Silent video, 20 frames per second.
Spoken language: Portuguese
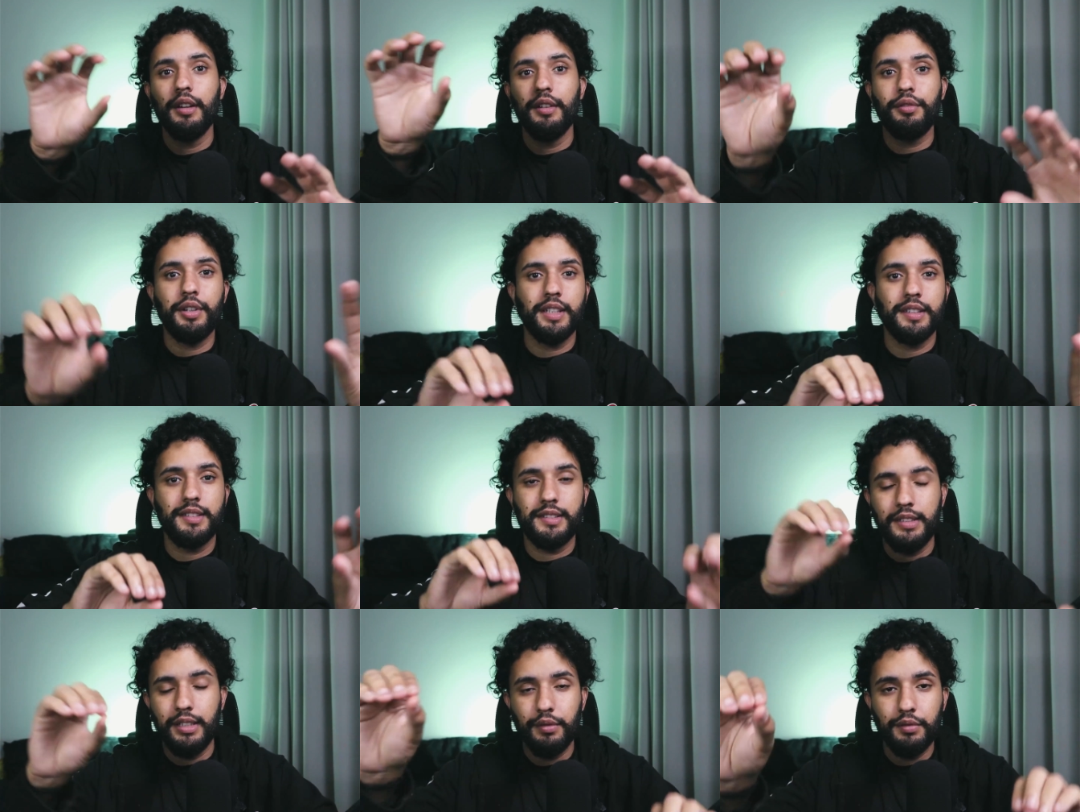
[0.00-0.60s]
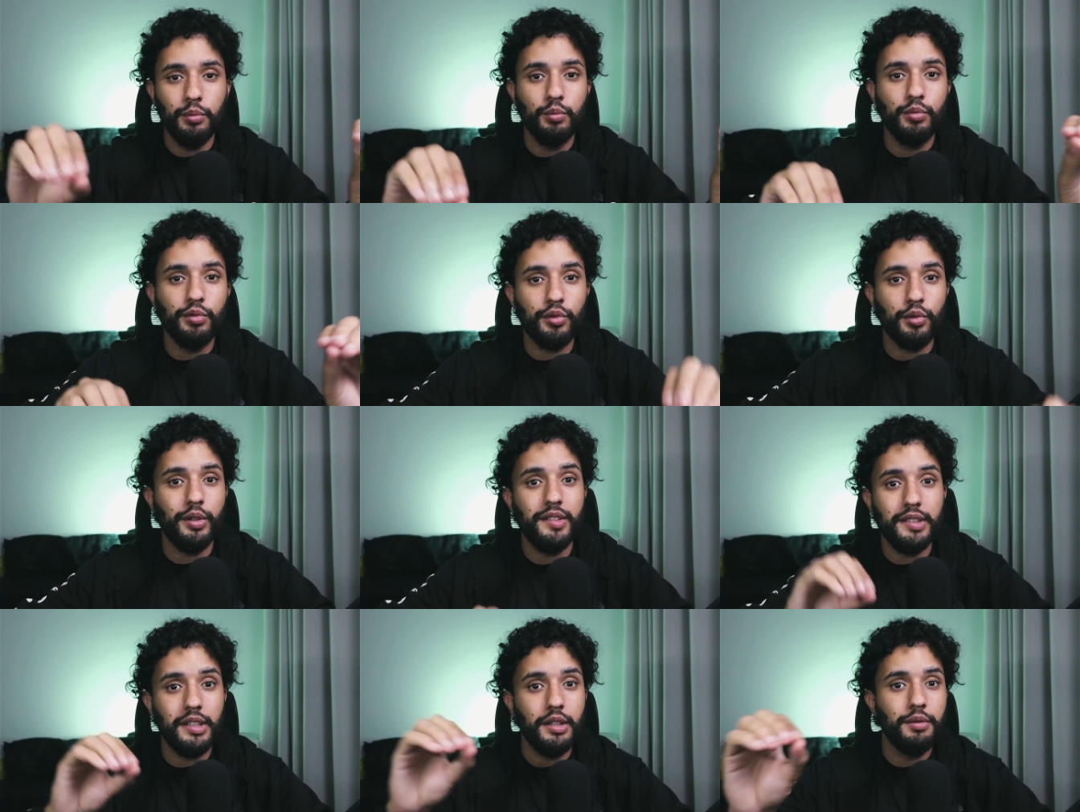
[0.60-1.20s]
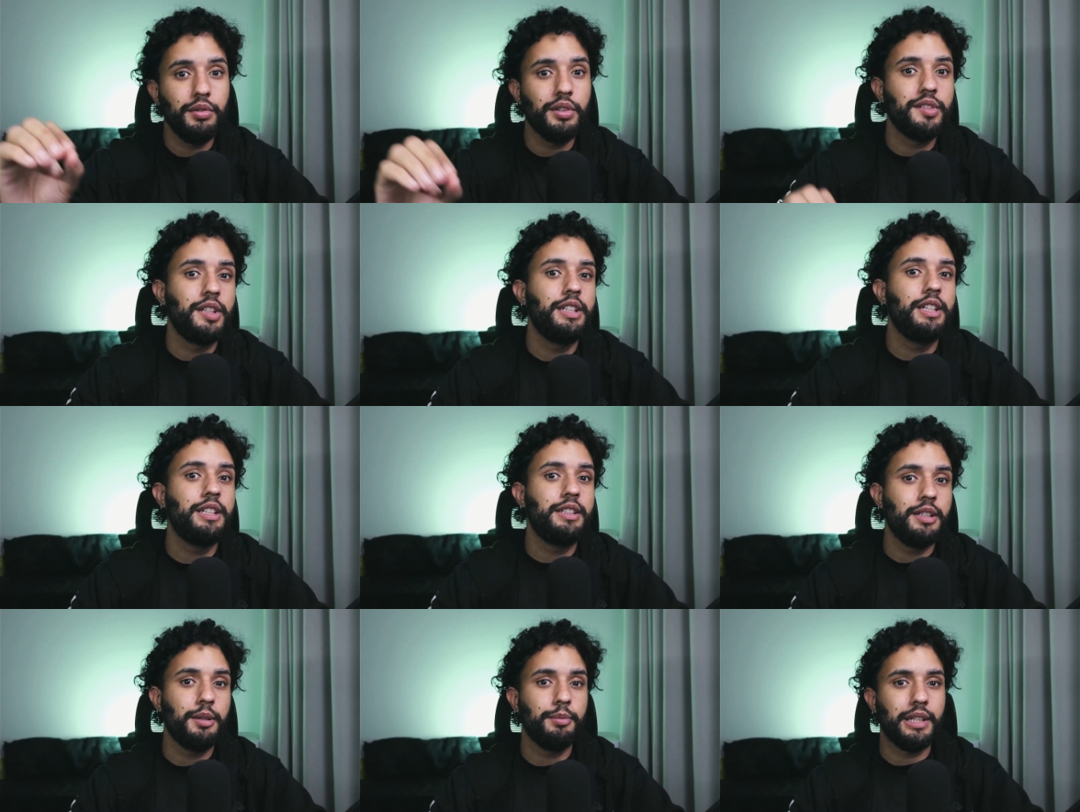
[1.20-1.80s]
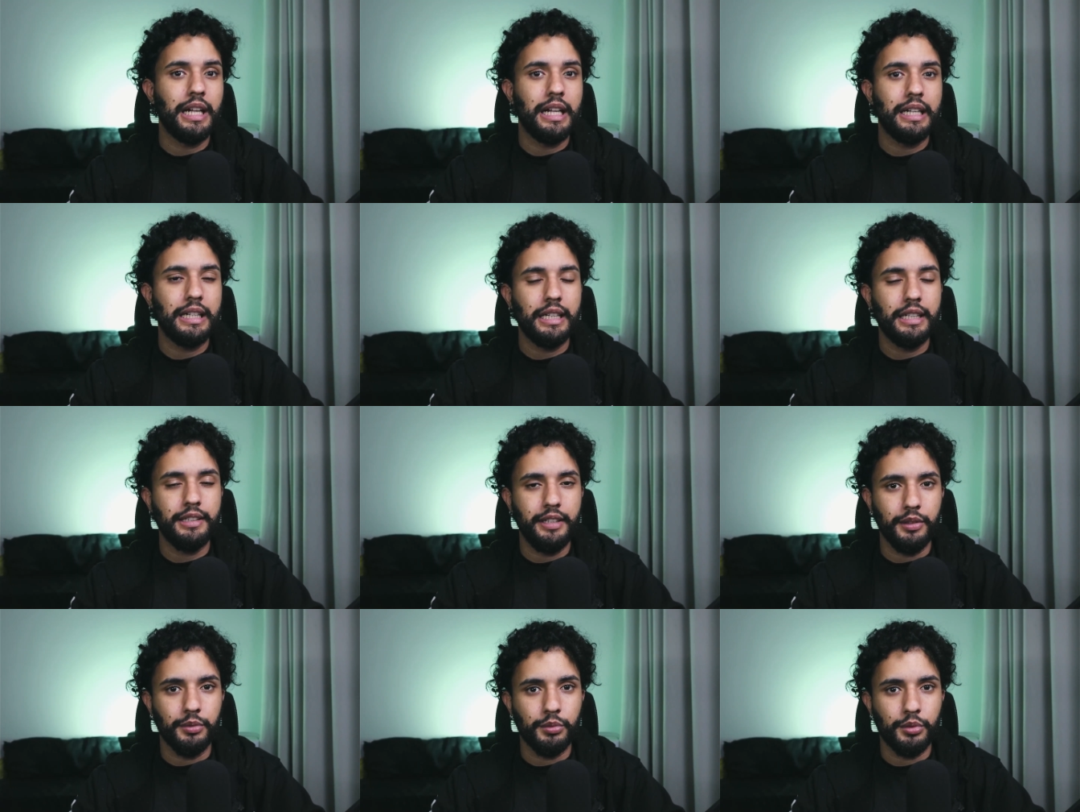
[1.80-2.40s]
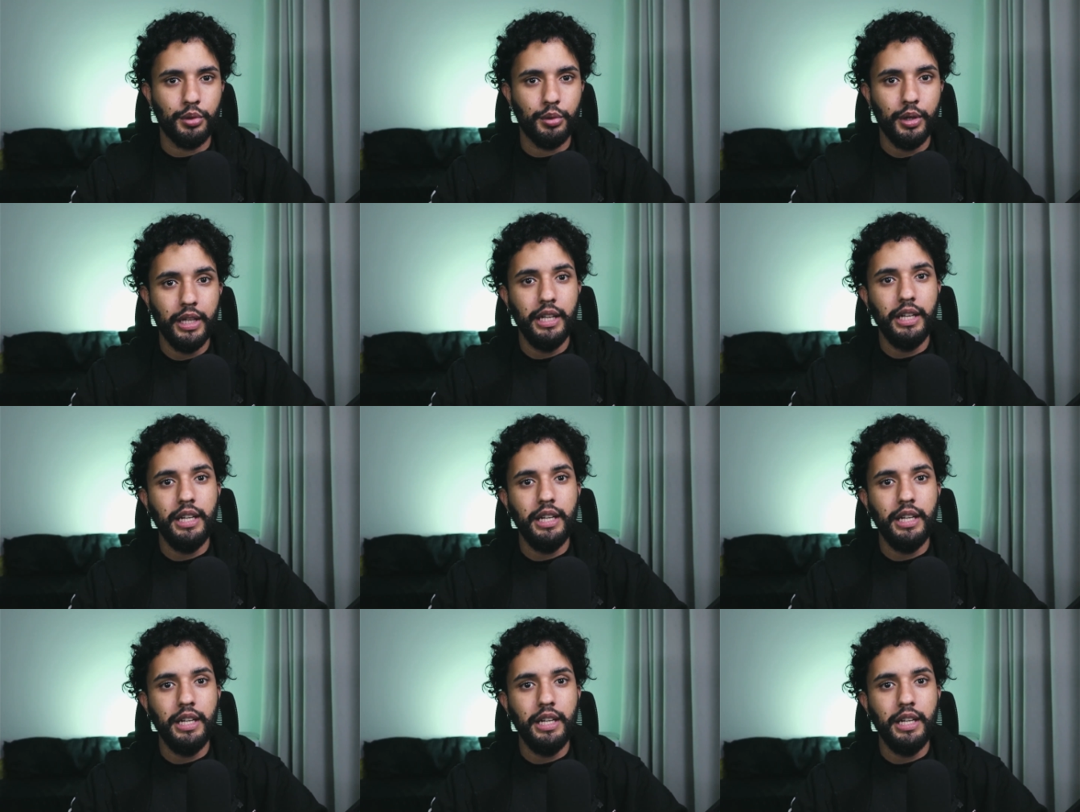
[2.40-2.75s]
fazer funções que você determinar lá dentro.